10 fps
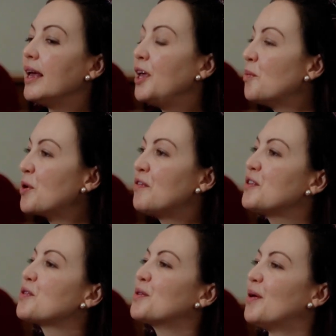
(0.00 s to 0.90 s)
E o Prof.
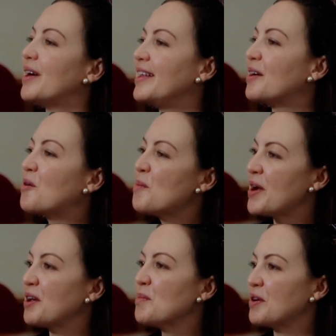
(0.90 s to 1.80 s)
História? Como
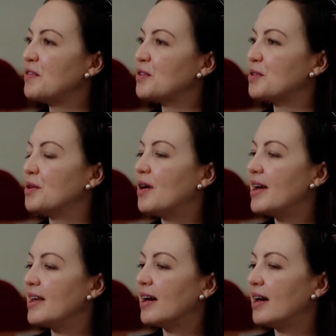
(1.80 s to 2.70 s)
é que o Prof.
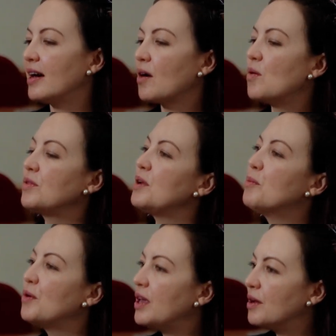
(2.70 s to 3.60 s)
História é, eh,
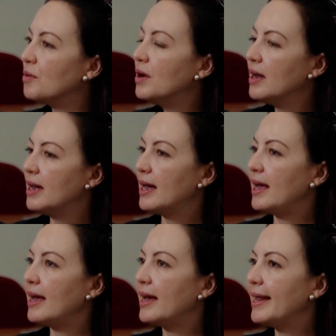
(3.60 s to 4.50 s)
contribuiu
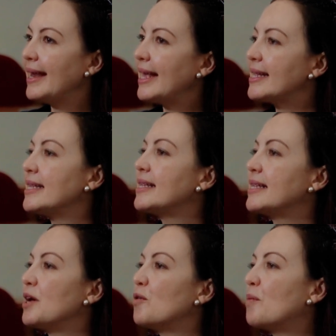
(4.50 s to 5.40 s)
é, nesse
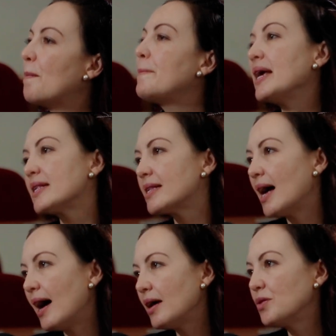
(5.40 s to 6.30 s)
seu
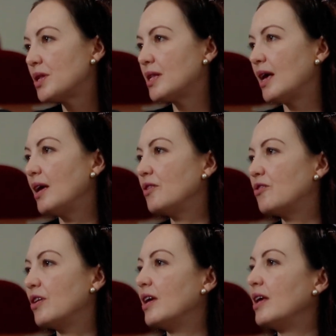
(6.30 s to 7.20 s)
pensar
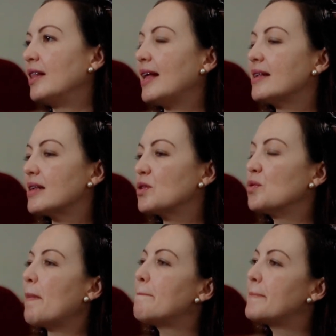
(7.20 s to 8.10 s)
docente, nessa
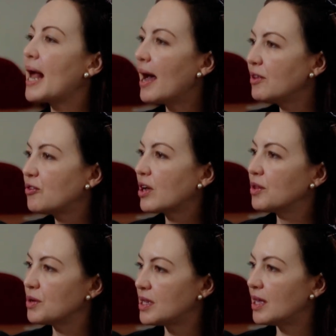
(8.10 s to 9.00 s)
sua prática
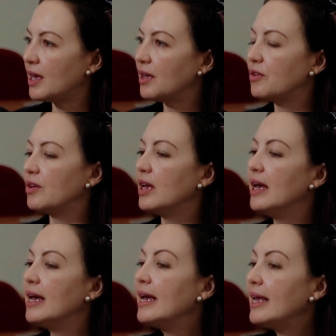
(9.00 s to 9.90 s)
docente
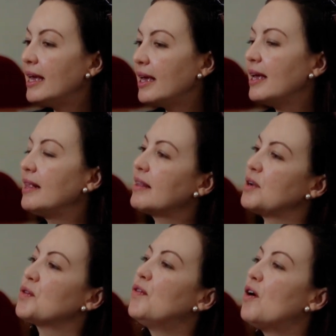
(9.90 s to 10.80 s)
e em
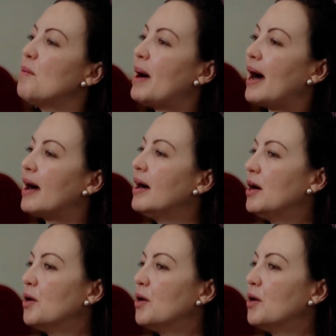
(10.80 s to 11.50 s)
transformar